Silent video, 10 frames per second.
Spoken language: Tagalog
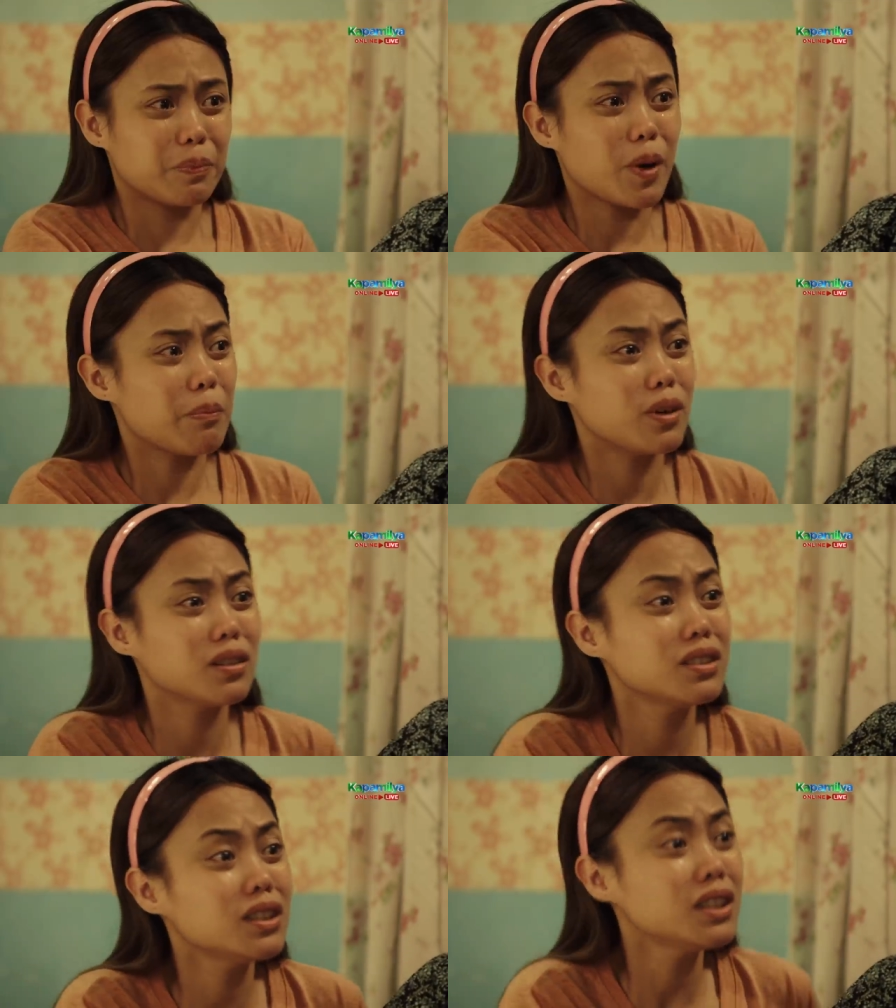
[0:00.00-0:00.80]
Papa,
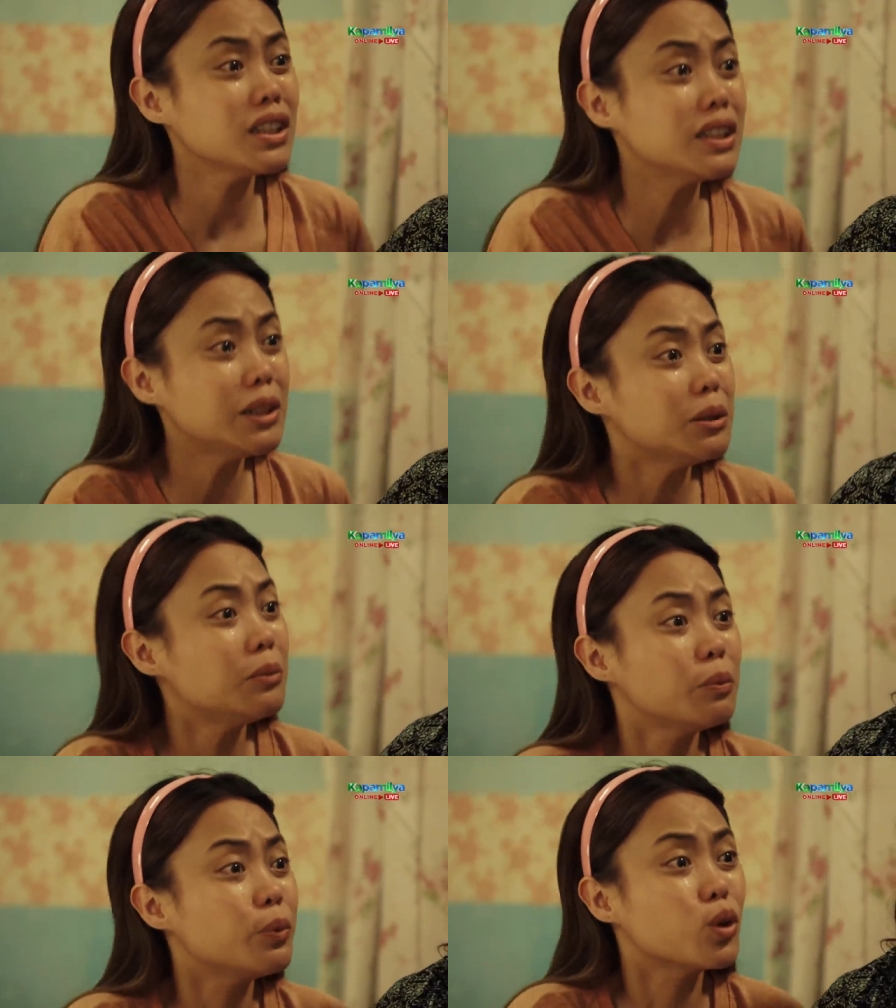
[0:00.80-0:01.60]
hindi. Hindi
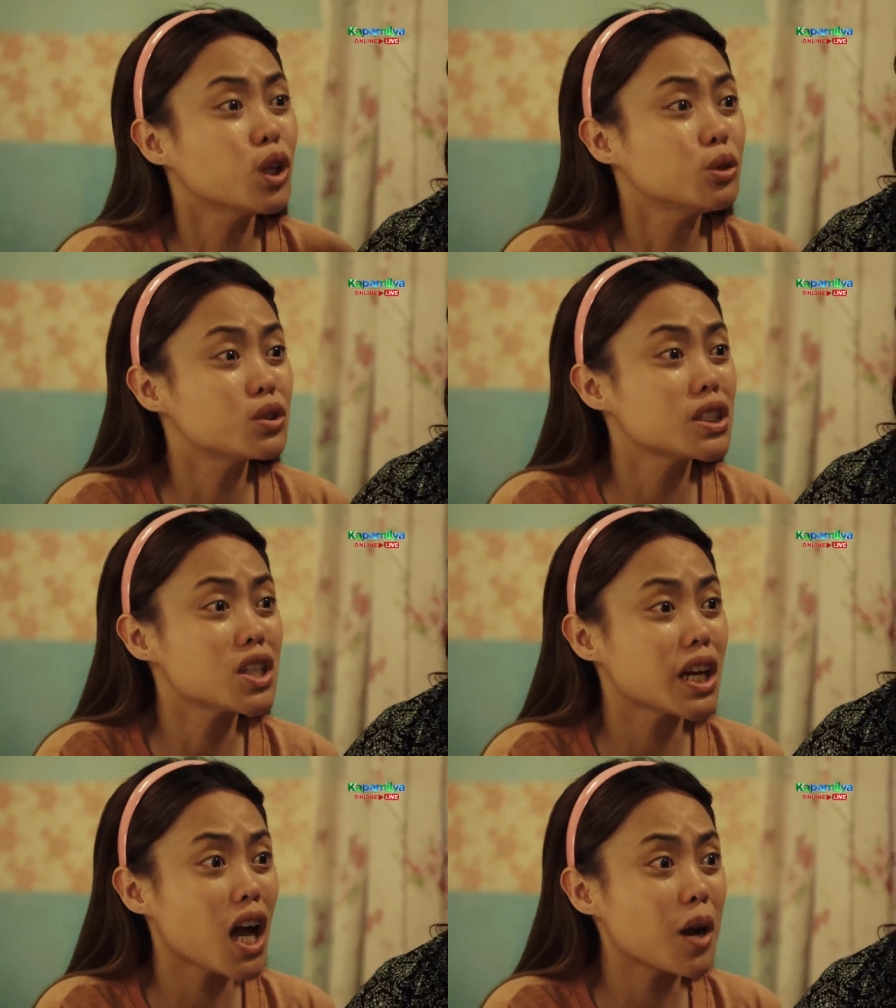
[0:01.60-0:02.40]
naman po ganun si
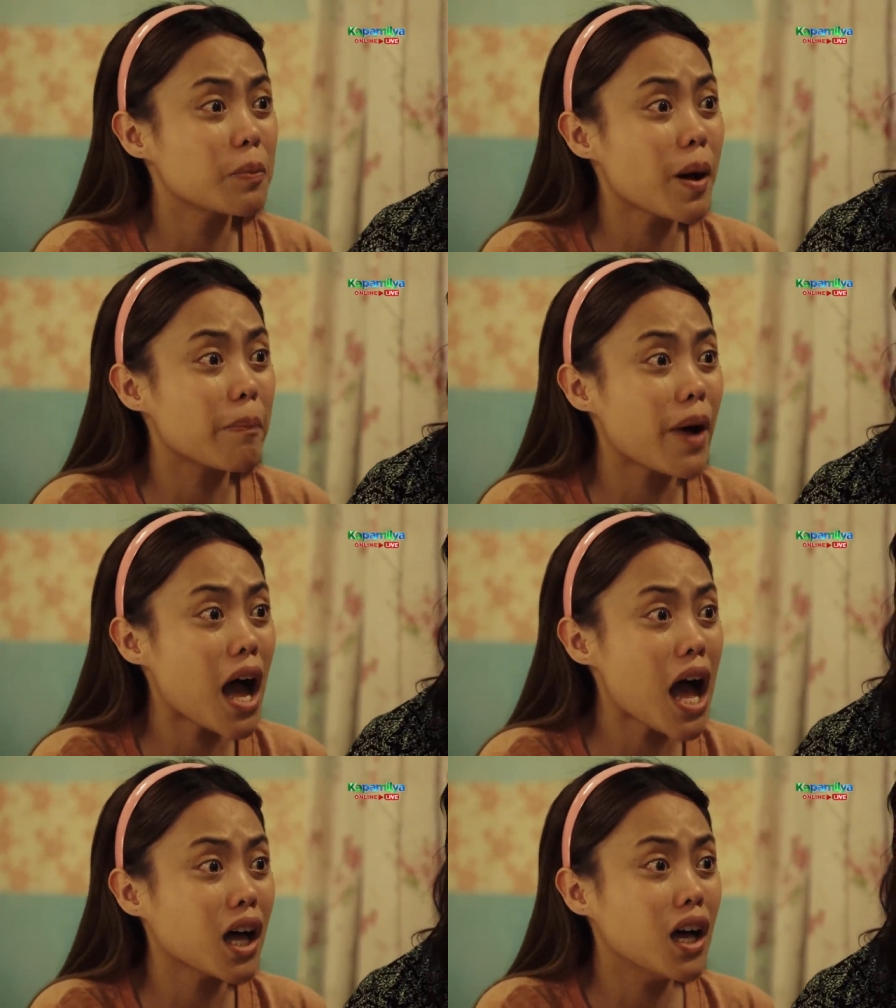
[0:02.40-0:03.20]
JR,
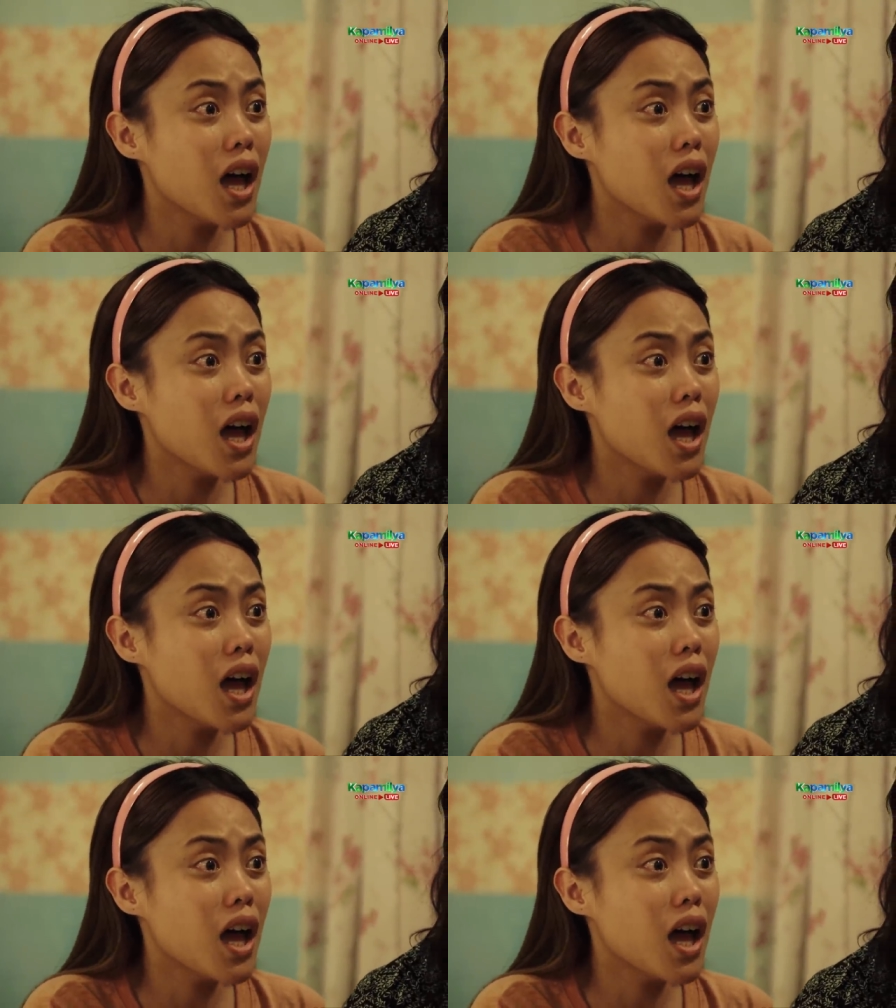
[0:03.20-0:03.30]
Papa.